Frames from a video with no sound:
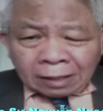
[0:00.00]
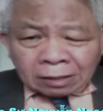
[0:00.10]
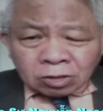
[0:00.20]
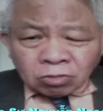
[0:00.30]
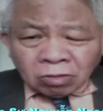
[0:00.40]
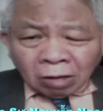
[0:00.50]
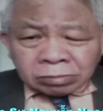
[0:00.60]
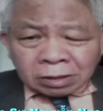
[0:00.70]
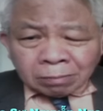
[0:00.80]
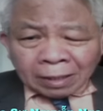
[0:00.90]
chẳng hạn Trung
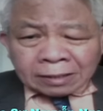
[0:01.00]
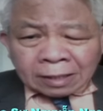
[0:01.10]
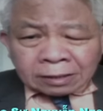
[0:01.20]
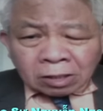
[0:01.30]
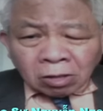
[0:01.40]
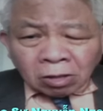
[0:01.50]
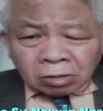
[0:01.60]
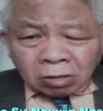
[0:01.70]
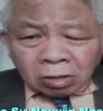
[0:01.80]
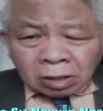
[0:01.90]
Cộng thì may ra chỉ
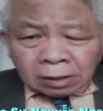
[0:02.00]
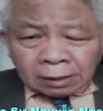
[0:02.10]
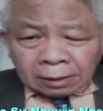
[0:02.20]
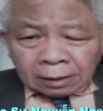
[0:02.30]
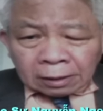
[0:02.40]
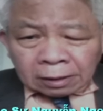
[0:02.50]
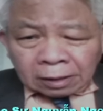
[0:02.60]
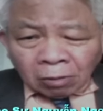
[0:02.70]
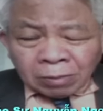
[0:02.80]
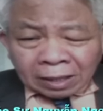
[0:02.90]
còn có ở ờ,
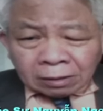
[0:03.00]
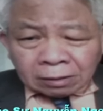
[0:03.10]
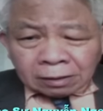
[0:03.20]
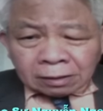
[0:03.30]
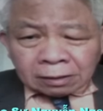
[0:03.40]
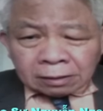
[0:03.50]
Cao Miên thôi